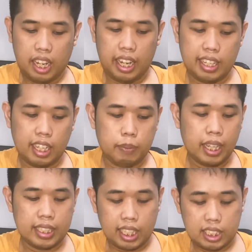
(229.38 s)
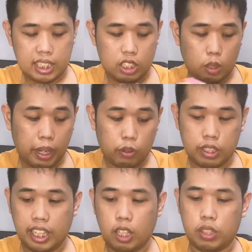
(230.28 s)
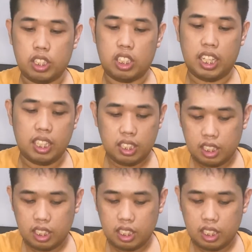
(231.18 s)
And ang maganda kasi dito, buy one take one siya.